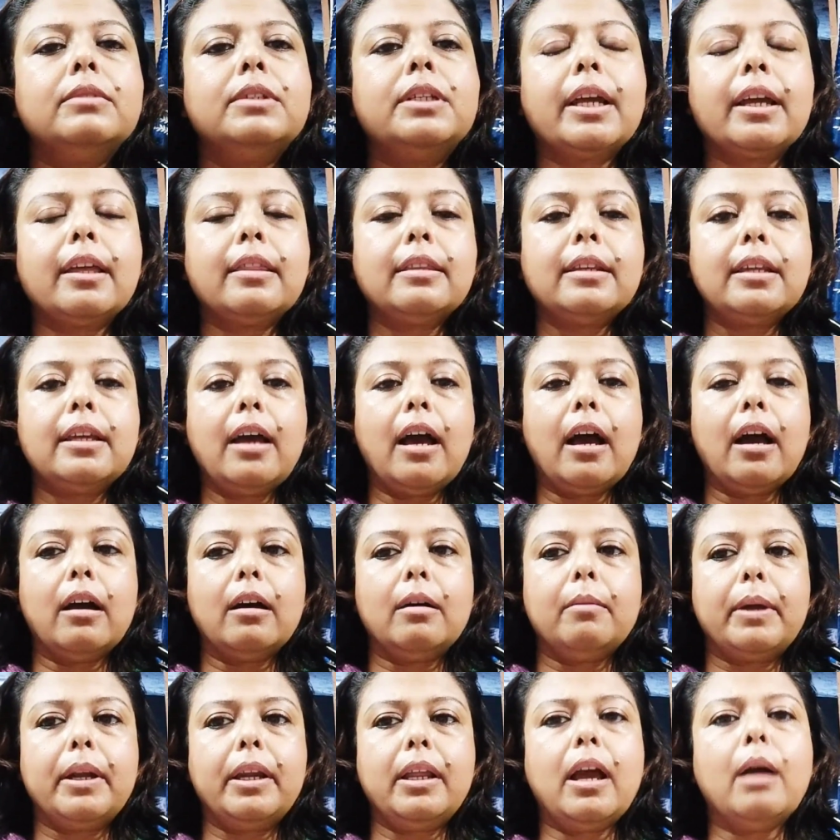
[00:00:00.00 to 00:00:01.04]
সেক্ষেত্রে
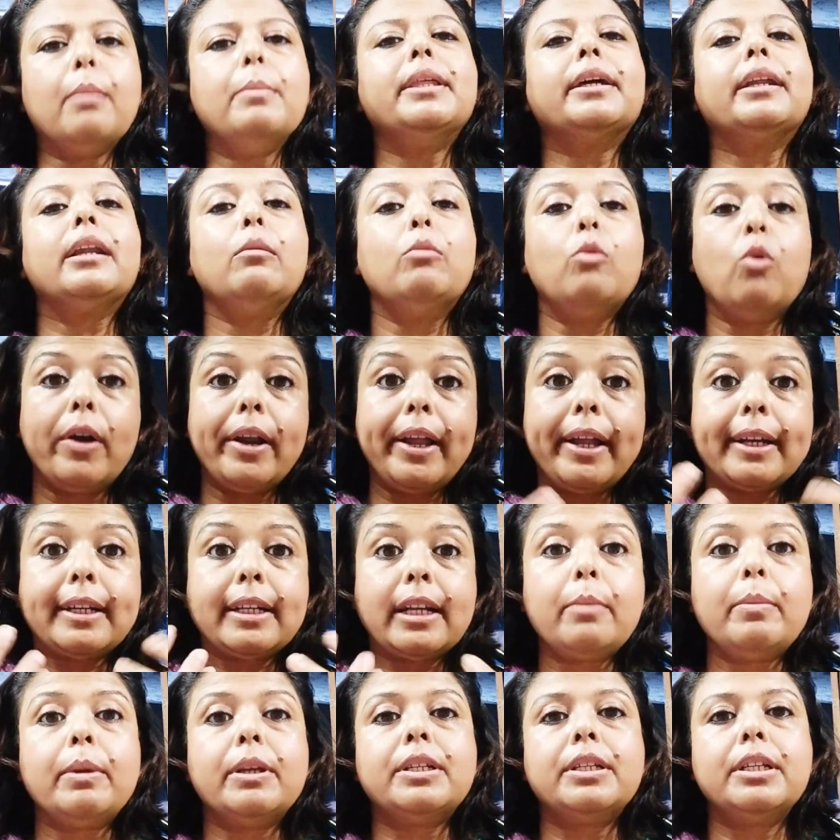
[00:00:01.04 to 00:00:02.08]
মানে আমি দেখলাম
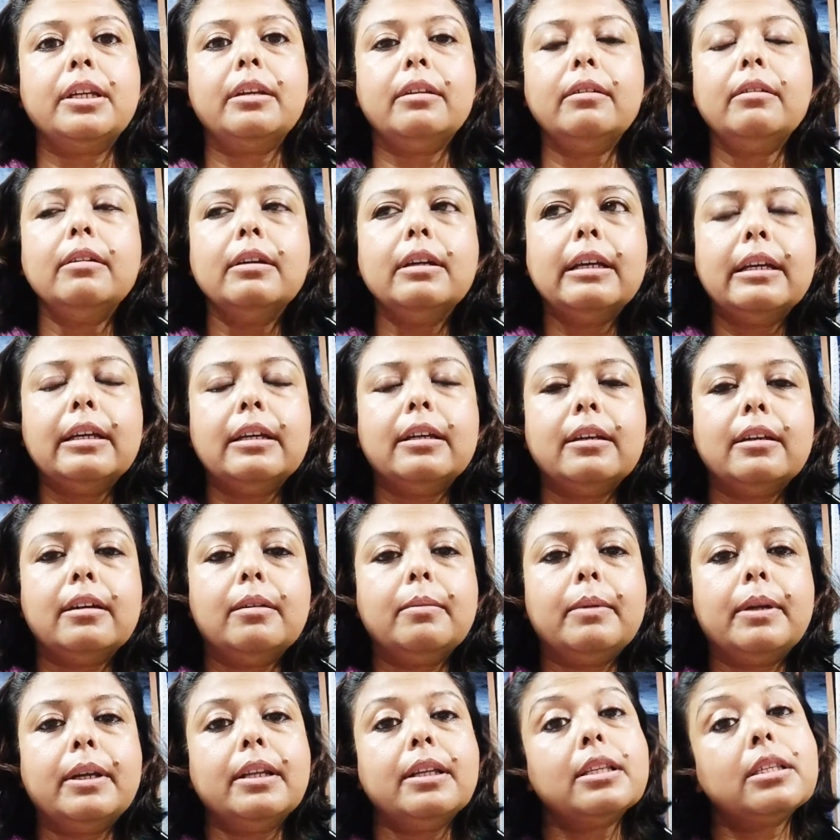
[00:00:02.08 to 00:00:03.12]
অনেকটাই বেশি
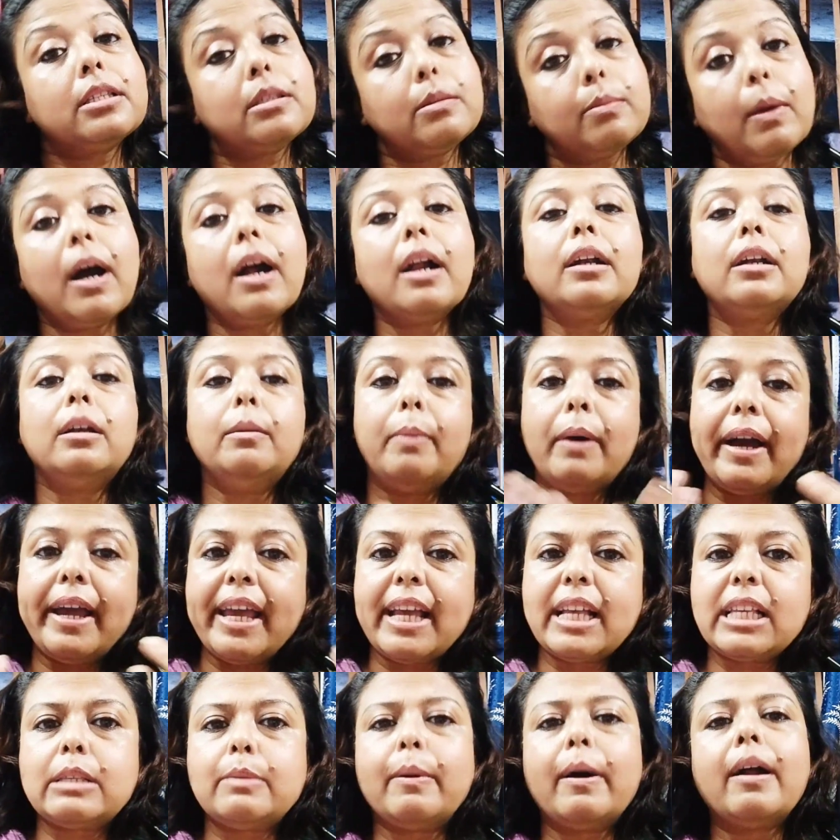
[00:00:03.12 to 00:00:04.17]
মানে স্মার্ট বা
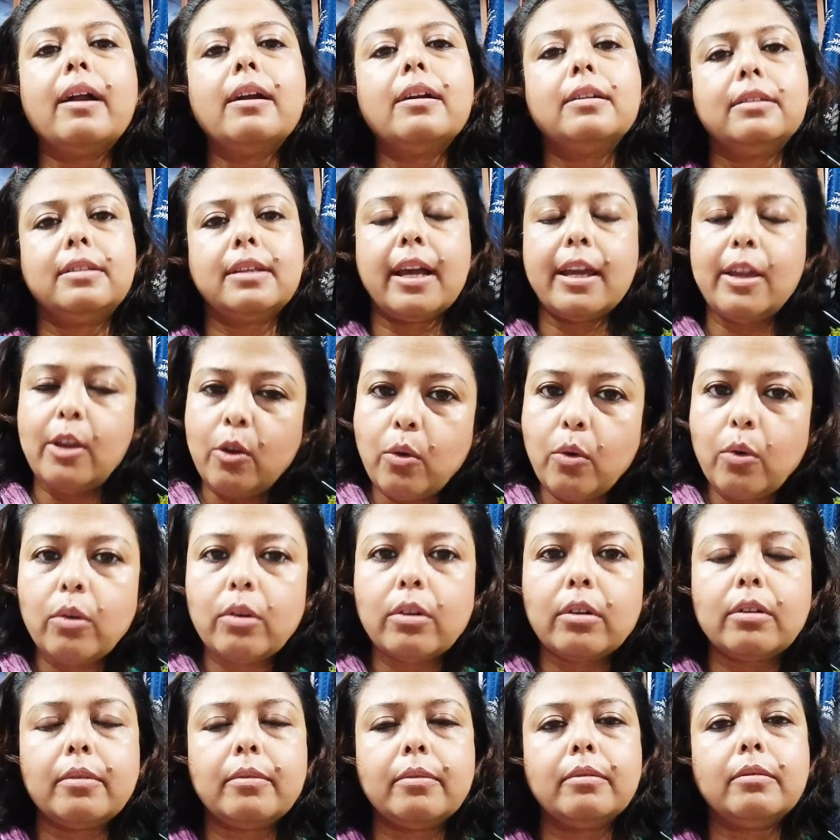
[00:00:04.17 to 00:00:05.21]
এক্সপার্ট যাই হোক
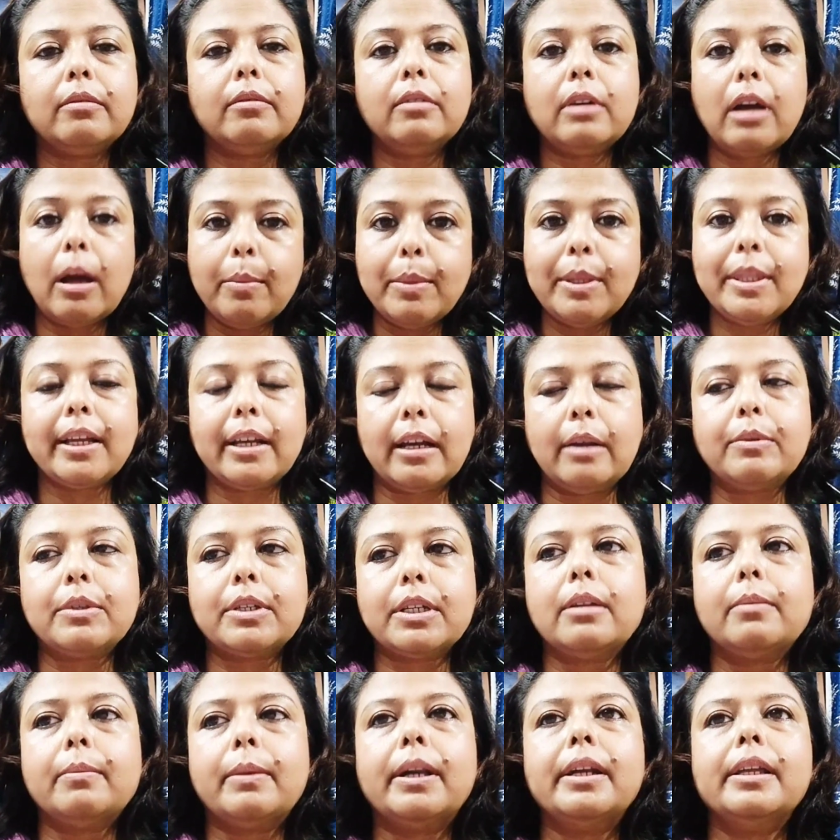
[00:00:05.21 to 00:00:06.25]
আমি দেখলাম
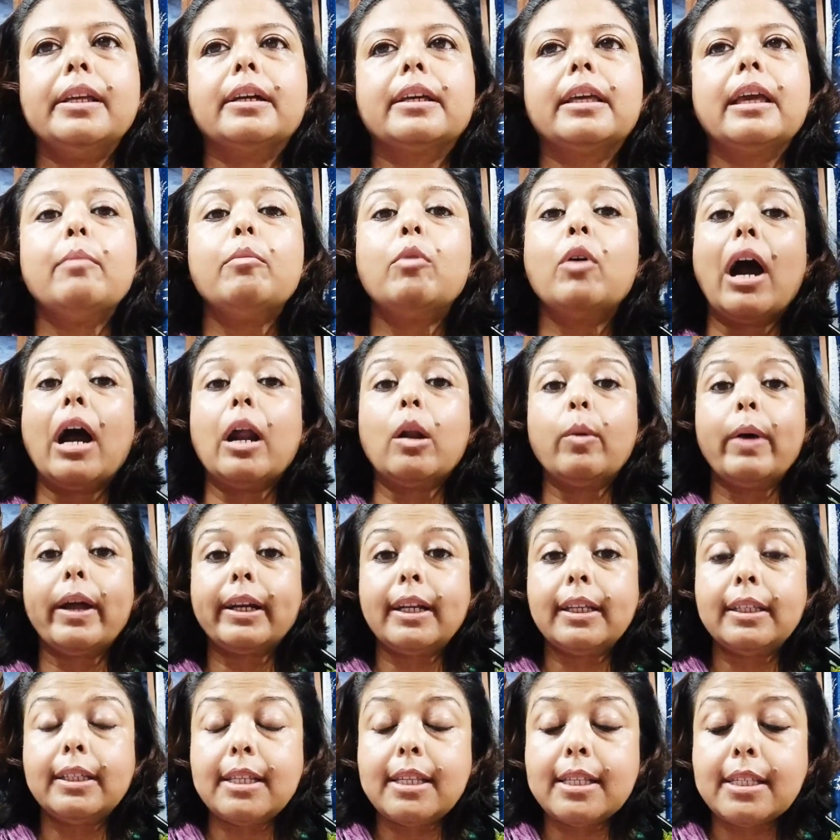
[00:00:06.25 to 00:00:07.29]
সেটা মারিয়া এবং আরও
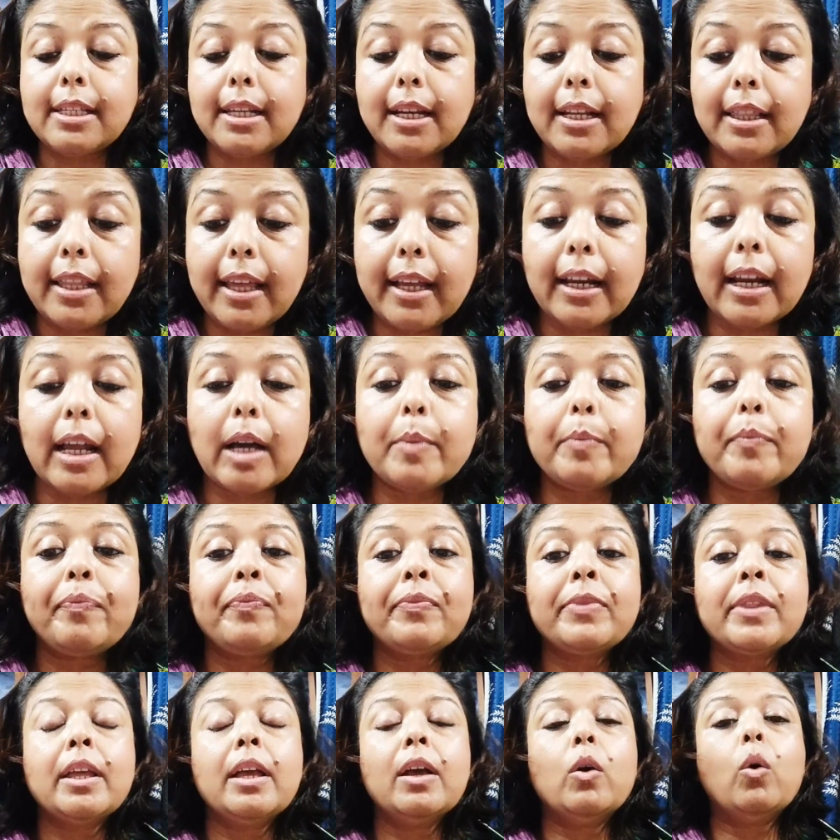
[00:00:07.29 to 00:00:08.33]
একটা জিনিস যেটা দেখলাম
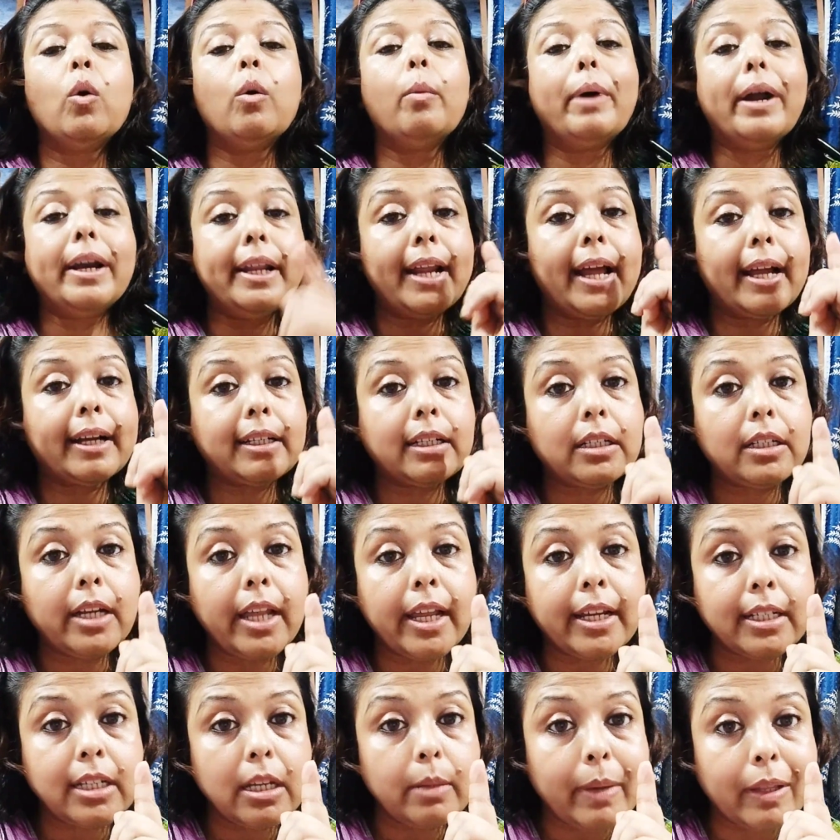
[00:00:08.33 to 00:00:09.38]
ও বাড়ির এক
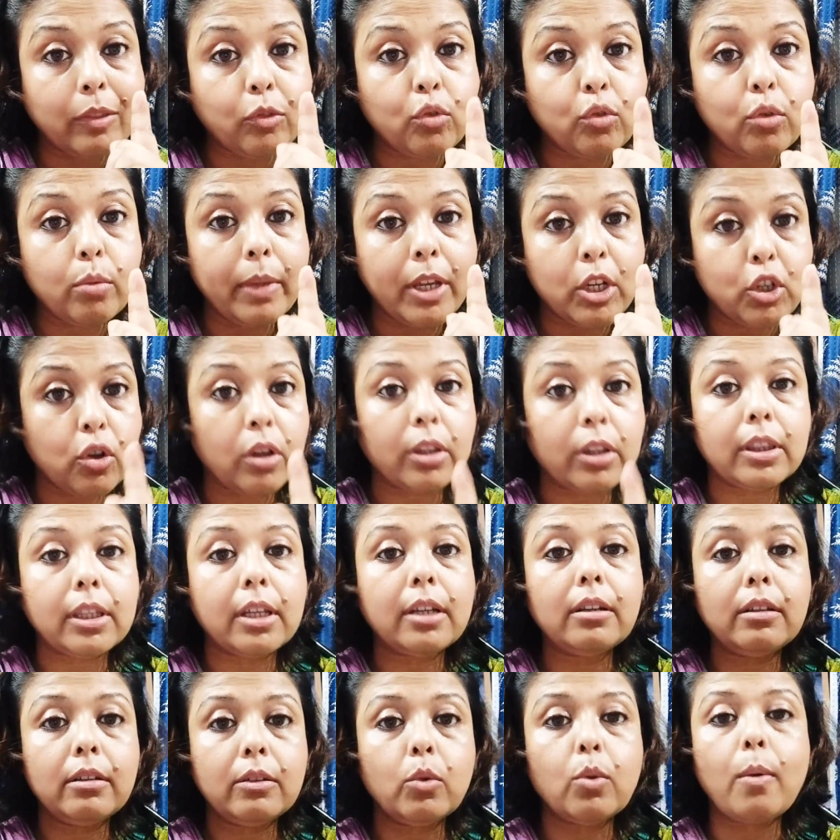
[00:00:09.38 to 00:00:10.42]
একটি মাত্র মেয়ে
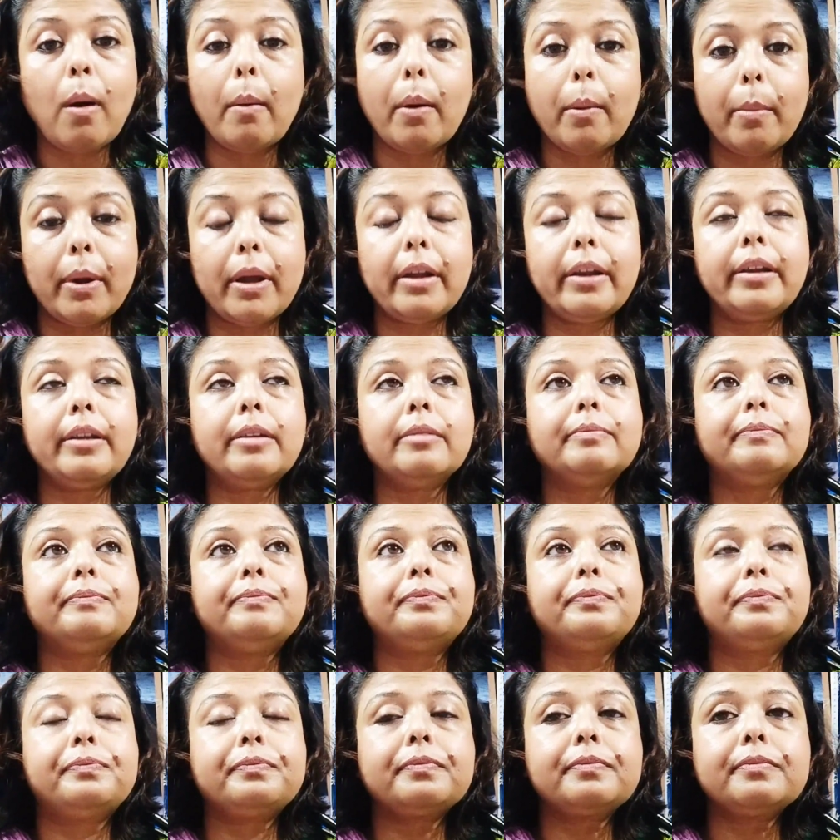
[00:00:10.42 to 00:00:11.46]
সন্তান ওর বাবা মায়ের
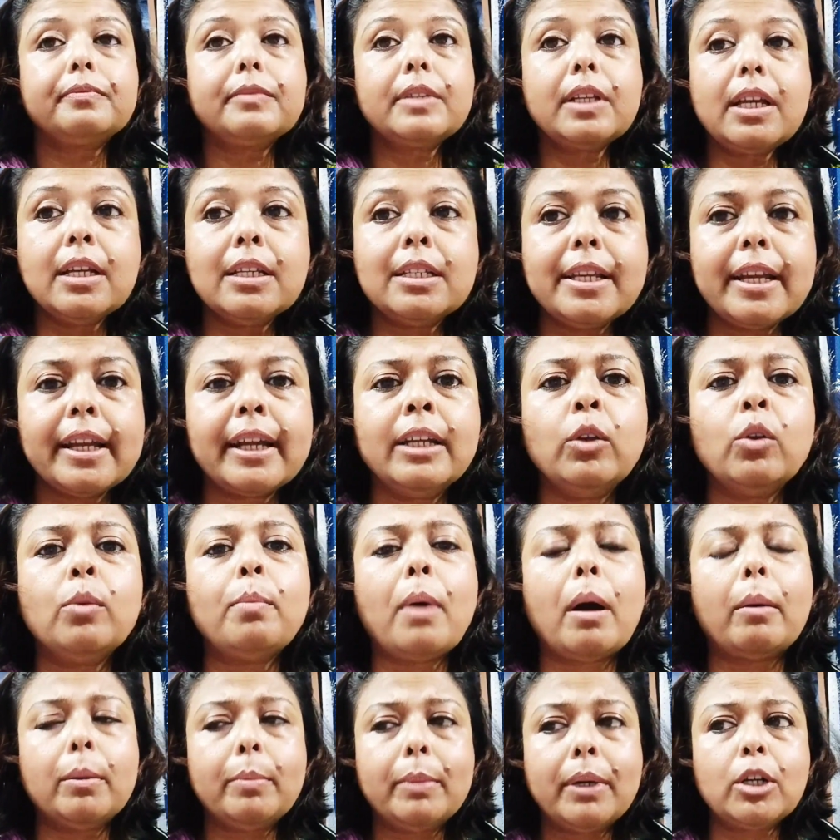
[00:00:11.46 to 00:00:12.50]
যেখানে ওর
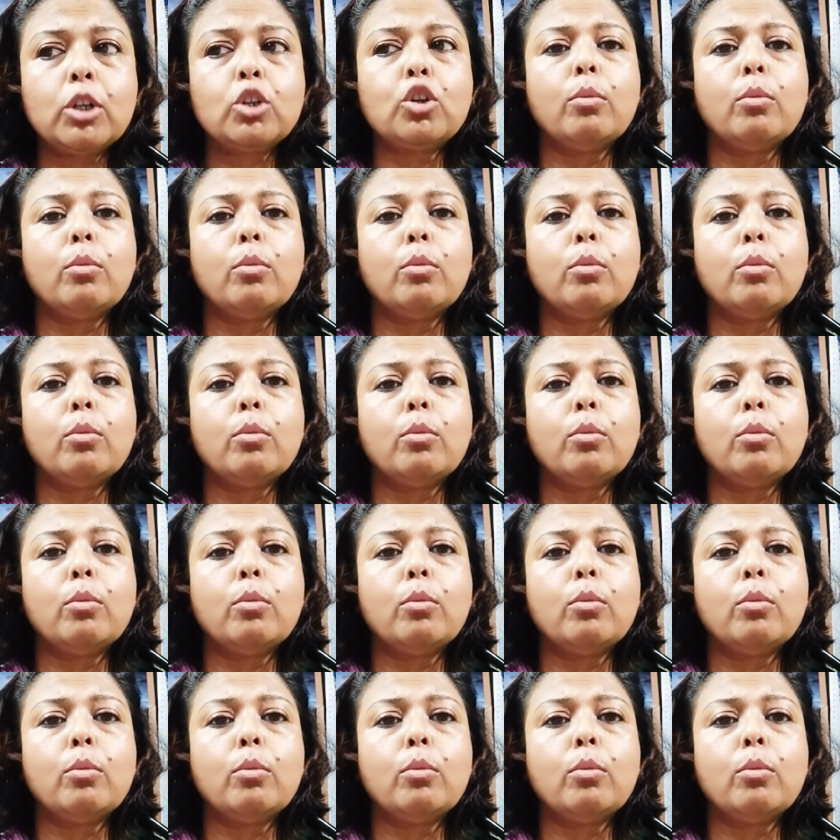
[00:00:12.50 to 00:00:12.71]
বাবা মার